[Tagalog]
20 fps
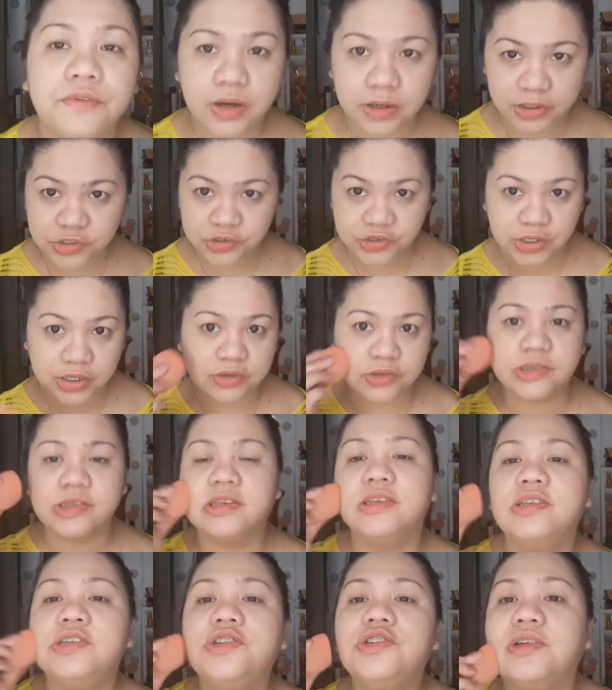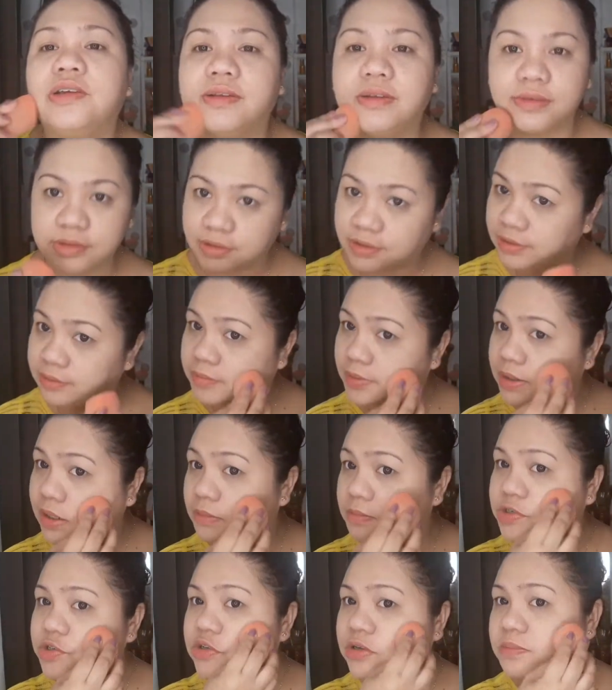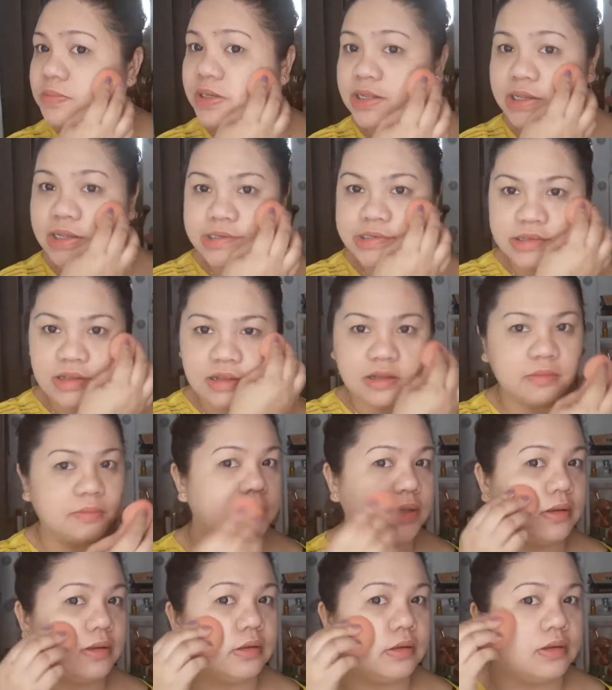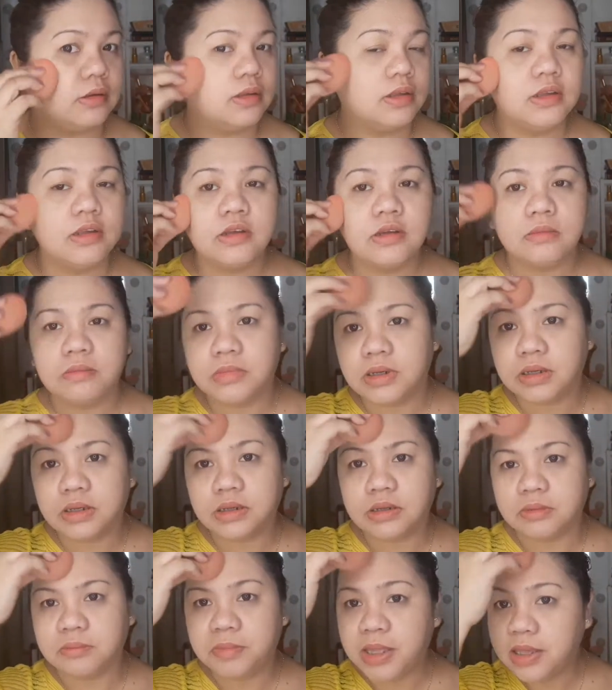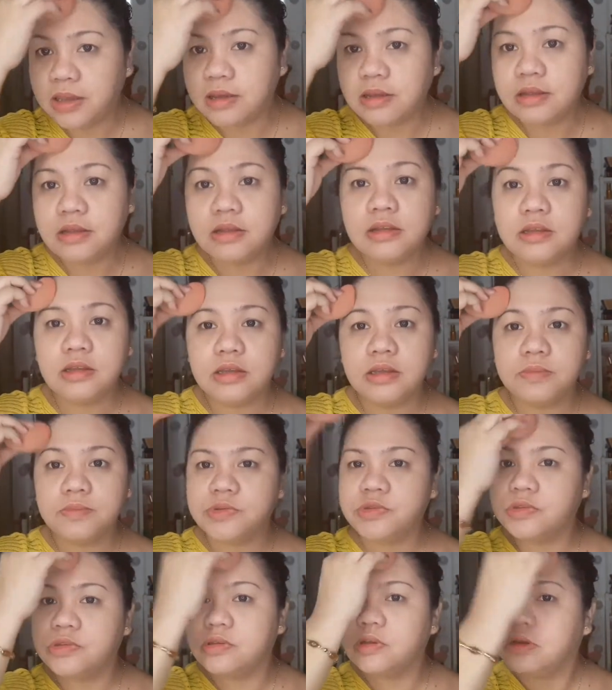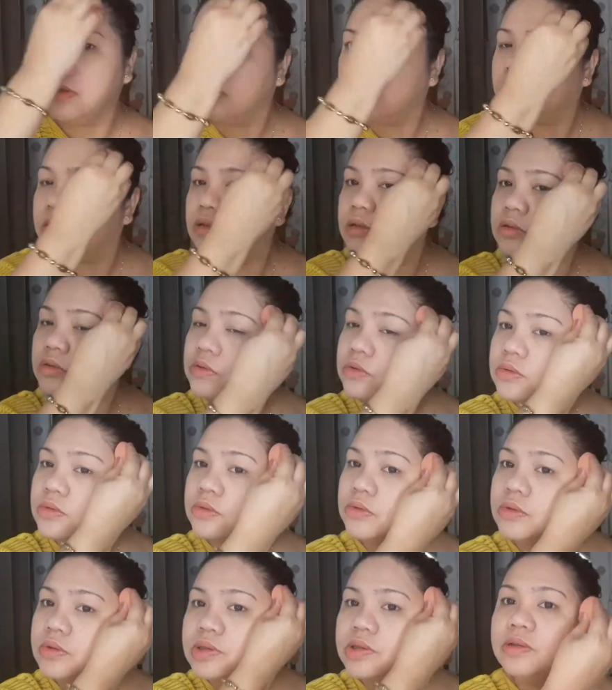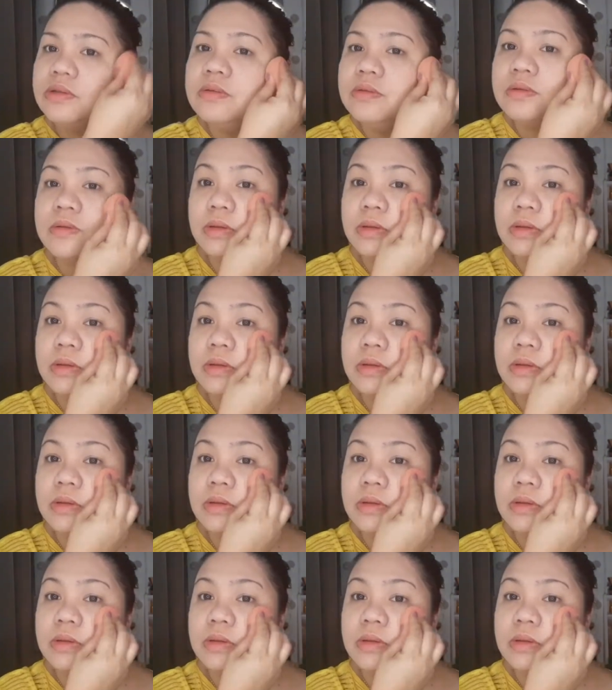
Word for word: very generous kasi siya. Yan, madami siyang binigay sa amin. Oh. Mga make-ups, yun,